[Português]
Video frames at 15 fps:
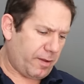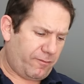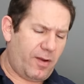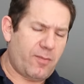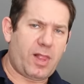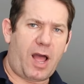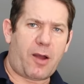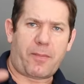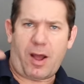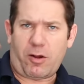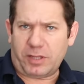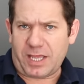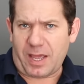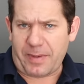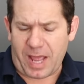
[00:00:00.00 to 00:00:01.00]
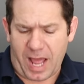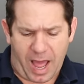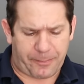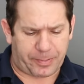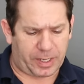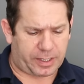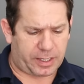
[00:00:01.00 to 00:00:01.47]
Vamos lá, uma aulinha bem
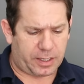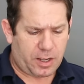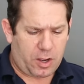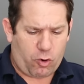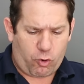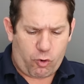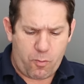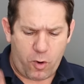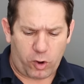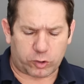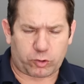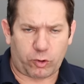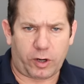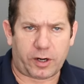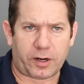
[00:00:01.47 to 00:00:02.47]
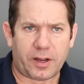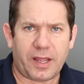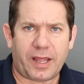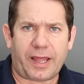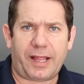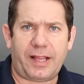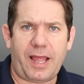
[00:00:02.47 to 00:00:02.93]
rápida aqui. O motor,
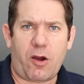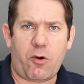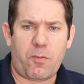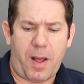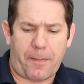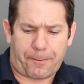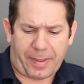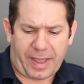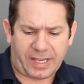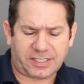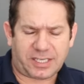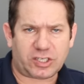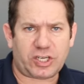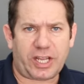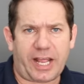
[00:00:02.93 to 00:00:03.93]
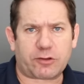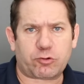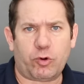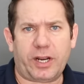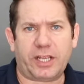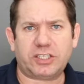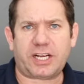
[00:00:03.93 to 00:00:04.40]
ele é uma peça
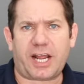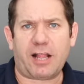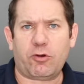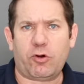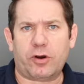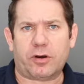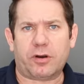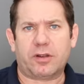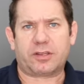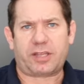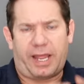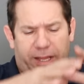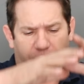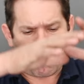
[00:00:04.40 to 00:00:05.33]
geradora de calor, tá?